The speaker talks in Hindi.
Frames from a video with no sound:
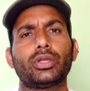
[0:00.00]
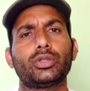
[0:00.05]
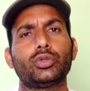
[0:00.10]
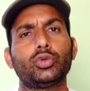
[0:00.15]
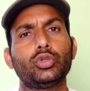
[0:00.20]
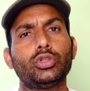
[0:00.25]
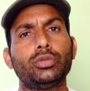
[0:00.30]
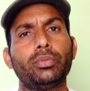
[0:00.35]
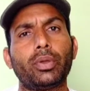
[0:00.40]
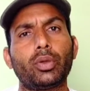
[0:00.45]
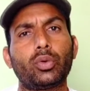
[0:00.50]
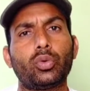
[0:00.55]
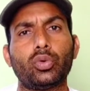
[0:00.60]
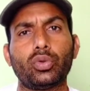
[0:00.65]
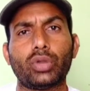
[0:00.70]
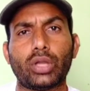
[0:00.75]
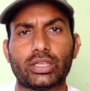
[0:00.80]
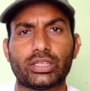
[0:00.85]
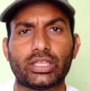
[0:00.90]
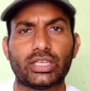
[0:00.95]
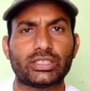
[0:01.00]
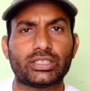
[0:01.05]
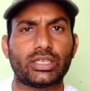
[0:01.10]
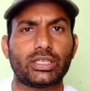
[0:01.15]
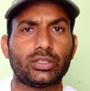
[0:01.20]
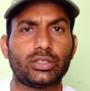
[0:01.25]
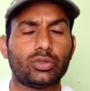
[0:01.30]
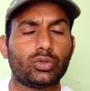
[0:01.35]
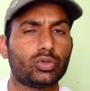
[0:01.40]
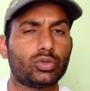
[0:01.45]
दूध में खून आता है
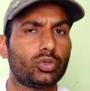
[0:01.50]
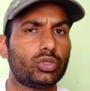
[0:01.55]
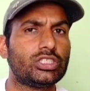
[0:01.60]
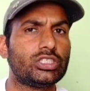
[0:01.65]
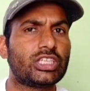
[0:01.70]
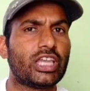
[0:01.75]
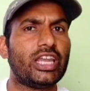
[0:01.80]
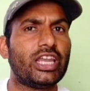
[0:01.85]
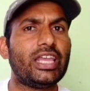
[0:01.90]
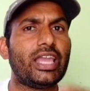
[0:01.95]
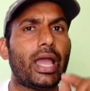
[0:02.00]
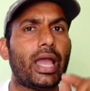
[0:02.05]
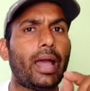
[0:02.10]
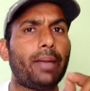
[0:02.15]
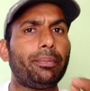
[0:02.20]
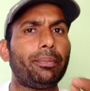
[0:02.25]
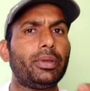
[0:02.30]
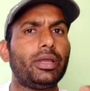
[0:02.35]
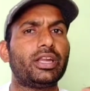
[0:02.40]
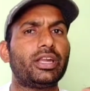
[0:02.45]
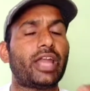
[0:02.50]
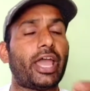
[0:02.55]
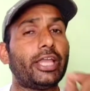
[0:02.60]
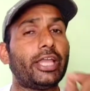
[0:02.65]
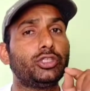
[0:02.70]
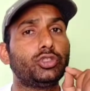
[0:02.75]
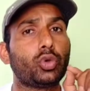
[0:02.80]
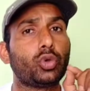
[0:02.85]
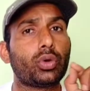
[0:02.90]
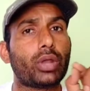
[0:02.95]
साथियों तो इसके लिए आप
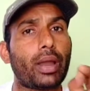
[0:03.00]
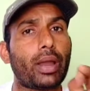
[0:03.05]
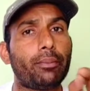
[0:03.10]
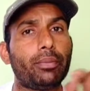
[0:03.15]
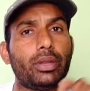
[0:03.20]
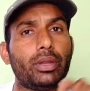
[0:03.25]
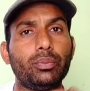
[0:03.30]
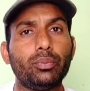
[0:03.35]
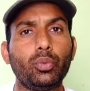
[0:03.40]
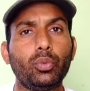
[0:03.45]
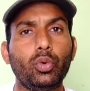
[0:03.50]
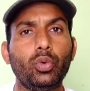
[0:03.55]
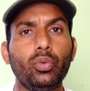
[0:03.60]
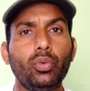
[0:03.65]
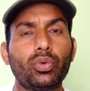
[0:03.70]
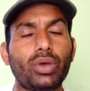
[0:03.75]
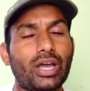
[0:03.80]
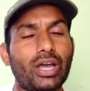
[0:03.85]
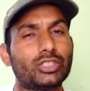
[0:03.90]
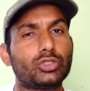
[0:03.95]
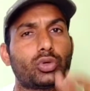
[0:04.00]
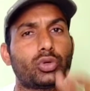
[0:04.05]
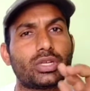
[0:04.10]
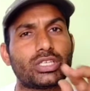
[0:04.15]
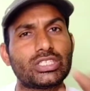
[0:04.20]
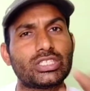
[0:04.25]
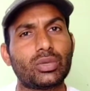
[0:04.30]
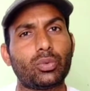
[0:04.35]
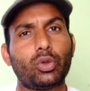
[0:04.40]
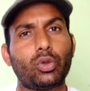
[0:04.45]
250 ग्राम नींबू का जो
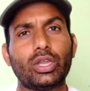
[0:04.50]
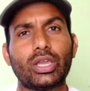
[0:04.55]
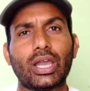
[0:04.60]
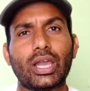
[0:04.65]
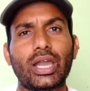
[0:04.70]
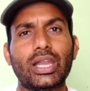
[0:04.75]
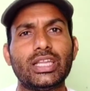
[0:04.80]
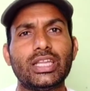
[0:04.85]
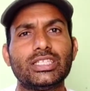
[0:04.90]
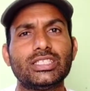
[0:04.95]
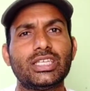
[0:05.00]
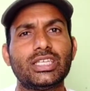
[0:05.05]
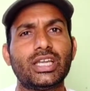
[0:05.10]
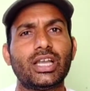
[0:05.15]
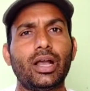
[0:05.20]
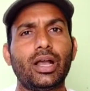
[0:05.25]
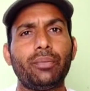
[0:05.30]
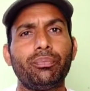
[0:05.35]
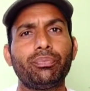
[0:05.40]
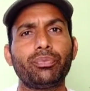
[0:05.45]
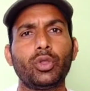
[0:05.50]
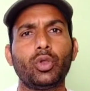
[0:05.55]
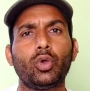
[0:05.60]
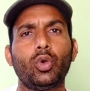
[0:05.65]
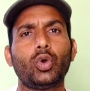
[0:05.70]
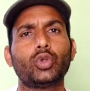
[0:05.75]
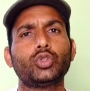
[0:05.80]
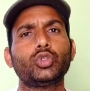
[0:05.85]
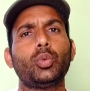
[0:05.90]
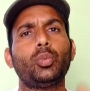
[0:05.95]
रस है वो निकाल लीजिएगा
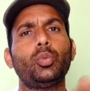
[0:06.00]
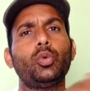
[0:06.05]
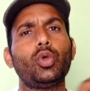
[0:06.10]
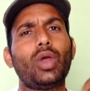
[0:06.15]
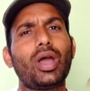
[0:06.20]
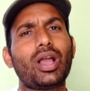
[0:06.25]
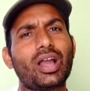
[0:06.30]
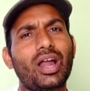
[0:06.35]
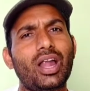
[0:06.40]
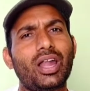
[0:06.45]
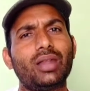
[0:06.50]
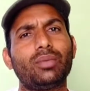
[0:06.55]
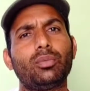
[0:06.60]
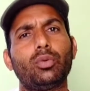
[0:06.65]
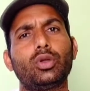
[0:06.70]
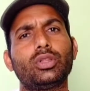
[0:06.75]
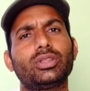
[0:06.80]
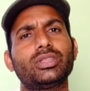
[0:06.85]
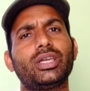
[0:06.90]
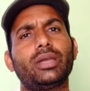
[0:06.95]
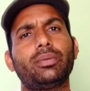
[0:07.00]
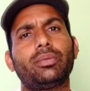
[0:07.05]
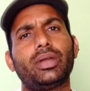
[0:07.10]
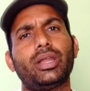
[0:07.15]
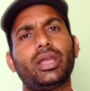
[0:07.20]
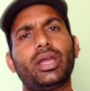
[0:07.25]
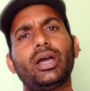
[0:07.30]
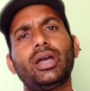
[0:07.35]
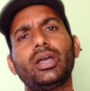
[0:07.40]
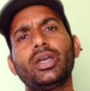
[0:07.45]
और जो बूरा खांड बोलते हैं
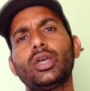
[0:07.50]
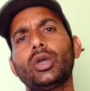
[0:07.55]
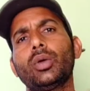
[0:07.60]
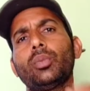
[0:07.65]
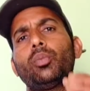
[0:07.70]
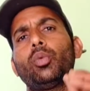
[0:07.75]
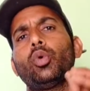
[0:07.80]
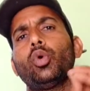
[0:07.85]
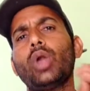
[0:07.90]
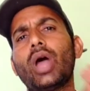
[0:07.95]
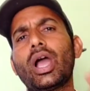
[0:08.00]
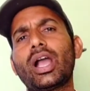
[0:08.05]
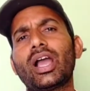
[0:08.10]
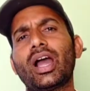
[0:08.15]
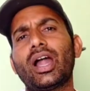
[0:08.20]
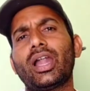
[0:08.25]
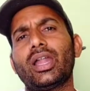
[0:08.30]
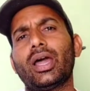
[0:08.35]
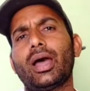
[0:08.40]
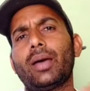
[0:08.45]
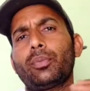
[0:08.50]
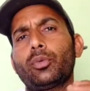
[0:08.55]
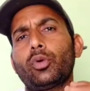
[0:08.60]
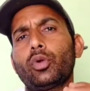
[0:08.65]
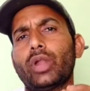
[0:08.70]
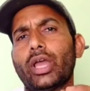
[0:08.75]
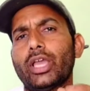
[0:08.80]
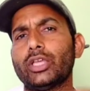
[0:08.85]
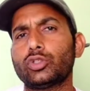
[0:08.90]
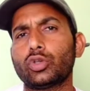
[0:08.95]
हमारे यहाँ बूरा खांड
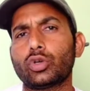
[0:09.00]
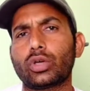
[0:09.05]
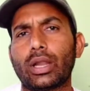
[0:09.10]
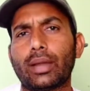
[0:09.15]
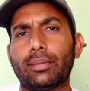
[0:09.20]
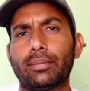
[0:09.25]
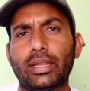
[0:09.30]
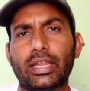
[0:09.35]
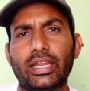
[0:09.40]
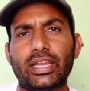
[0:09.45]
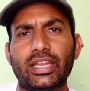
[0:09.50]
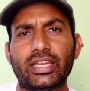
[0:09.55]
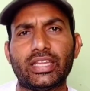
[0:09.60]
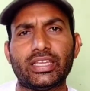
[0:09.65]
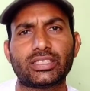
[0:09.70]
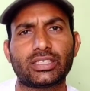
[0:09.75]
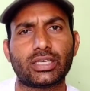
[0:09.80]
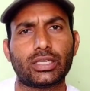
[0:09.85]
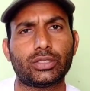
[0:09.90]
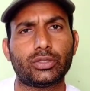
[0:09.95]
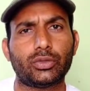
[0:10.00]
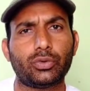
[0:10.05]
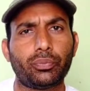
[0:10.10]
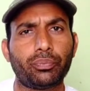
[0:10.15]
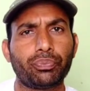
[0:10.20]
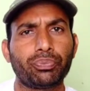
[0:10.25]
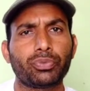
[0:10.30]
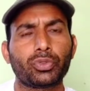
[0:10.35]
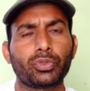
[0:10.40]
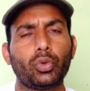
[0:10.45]
आपको 250 ग्राम ले लेनी है साथियों
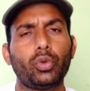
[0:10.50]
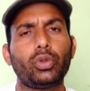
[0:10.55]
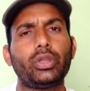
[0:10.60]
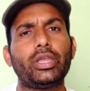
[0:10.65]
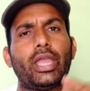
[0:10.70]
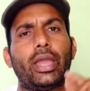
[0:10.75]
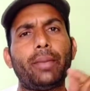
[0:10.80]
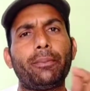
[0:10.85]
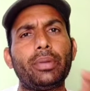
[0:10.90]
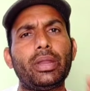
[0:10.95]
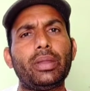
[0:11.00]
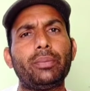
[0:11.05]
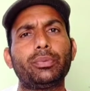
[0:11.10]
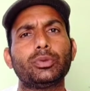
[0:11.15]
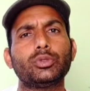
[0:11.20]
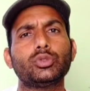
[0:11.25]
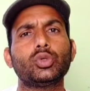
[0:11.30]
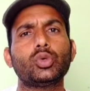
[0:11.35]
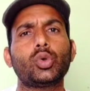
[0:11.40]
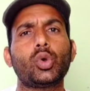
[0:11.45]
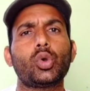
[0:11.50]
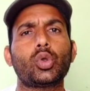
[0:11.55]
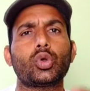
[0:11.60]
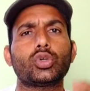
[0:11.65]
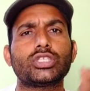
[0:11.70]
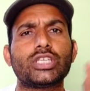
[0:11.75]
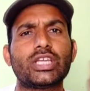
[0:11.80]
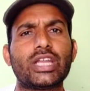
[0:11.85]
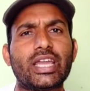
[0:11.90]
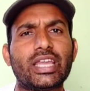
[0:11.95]
और ये अपने पशु को
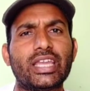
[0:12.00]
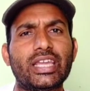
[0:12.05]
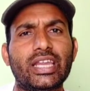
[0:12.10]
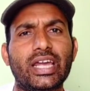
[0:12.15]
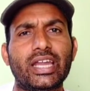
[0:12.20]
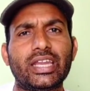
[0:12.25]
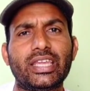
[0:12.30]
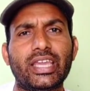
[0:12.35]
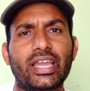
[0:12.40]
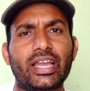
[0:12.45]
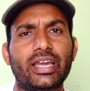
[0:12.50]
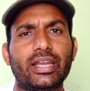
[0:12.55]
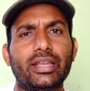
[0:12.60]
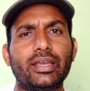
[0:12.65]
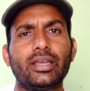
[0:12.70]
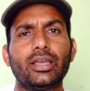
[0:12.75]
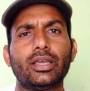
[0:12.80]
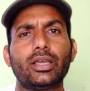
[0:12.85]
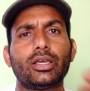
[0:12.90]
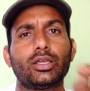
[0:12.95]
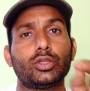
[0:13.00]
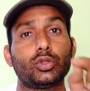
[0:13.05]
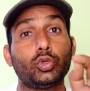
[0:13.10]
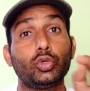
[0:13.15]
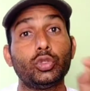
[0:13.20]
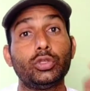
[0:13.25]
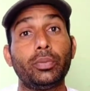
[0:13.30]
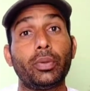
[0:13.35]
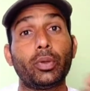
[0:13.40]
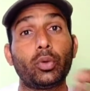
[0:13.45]
रोजाना खिलानी है अगर
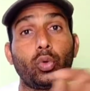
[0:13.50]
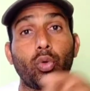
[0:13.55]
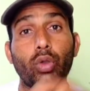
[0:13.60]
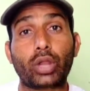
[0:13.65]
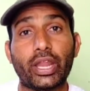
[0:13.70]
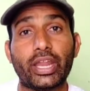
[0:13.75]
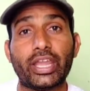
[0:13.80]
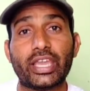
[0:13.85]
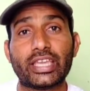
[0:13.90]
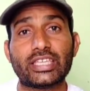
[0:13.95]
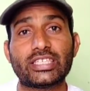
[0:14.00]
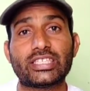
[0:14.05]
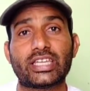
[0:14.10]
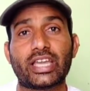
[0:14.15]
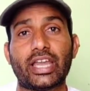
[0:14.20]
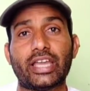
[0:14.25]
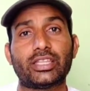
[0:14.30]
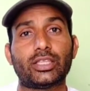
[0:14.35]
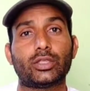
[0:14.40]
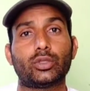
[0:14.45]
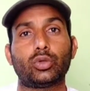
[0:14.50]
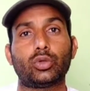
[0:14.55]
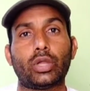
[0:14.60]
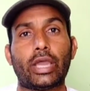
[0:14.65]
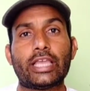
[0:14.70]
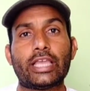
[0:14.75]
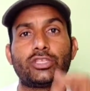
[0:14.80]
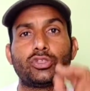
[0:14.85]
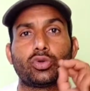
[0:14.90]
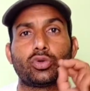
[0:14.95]
दूध में खून आने की शिकायत है तो
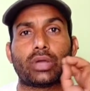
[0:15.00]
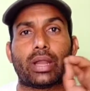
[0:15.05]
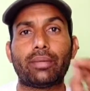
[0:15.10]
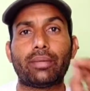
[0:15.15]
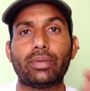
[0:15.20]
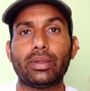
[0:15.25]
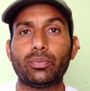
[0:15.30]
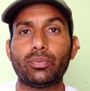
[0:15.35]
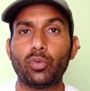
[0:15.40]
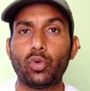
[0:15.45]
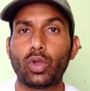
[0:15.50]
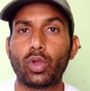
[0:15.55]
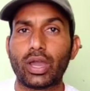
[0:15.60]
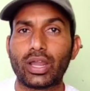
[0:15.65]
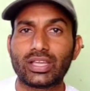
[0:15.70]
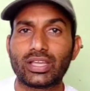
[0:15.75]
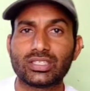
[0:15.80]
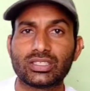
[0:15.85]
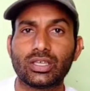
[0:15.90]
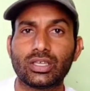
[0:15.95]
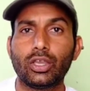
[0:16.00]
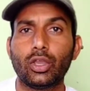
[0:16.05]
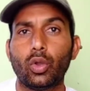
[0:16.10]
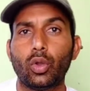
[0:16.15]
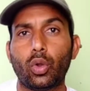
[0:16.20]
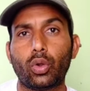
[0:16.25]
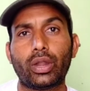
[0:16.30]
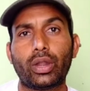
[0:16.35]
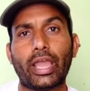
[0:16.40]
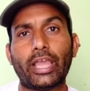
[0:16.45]
250 ग्राम नींबू का रस
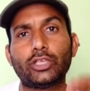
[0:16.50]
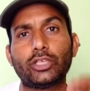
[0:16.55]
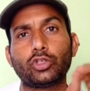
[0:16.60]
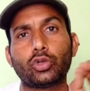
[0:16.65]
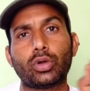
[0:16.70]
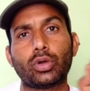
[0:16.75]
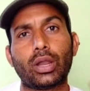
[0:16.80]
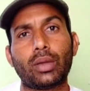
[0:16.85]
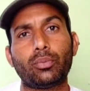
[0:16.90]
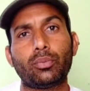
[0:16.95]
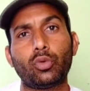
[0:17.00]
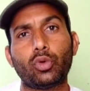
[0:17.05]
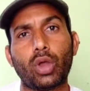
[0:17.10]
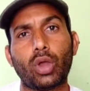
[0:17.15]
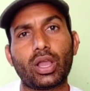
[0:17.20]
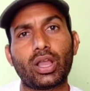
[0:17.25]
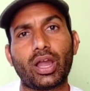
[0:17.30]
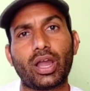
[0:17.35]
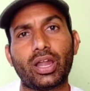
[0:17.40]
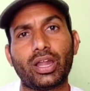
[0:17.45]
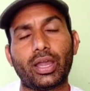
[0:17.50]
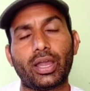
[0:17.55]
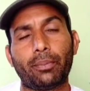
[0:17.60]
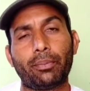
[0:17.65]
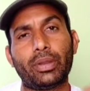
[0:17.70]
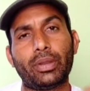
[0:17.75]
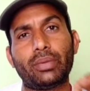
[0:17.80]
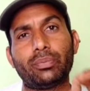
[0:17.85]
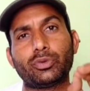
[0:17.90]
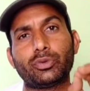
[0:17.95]
और 250 ग्राम बूरा खांड
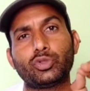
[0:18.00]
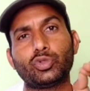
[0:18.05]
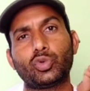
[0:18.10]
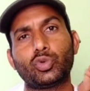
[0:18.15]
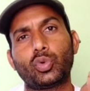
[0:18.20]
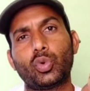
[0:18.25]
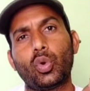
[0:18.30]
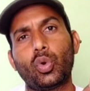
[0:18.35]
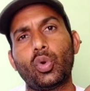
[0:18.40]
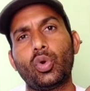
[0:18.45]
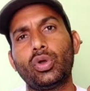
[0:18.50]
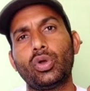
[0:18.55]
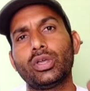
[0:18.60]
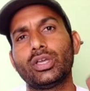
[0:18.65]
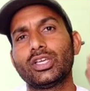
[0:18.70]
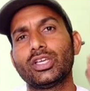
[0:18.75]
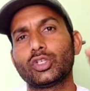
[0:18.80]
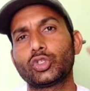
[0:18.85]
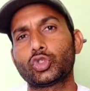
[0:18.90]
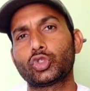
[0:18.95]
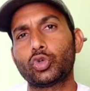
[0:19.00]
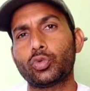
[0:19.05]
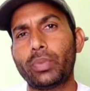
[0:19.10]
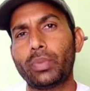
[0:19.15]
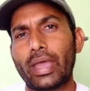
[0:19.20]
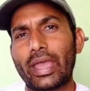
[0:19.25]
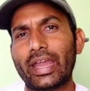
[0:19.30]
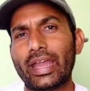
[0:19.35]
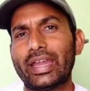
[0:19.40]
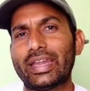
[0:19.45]
अपने पशु को
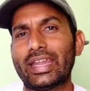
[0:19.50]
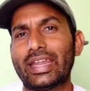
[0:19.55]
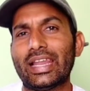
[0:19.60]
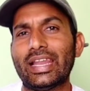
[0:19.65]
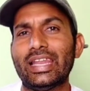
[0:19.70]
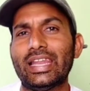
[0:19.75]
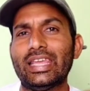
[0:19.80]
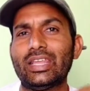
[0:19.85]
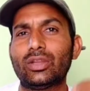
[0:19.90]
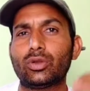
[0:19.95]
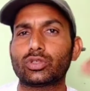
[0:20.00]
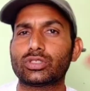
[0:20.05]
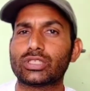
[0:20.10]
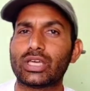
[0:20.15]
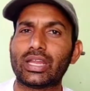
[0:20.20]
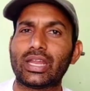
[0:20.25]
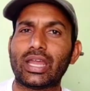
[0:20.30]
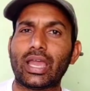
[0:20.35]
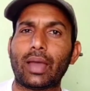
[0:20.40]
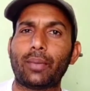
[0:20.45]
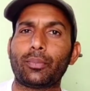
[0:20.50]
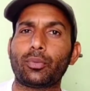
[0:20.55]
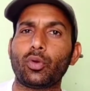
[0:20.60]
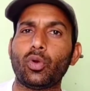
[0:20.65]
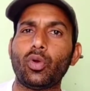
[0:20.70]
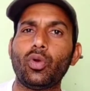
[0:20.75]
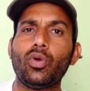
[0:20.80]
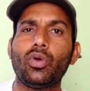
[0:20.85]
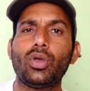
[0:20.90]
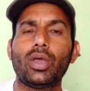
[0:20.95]
सुबह डेली रोजाना
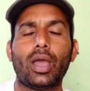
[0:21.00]
आपको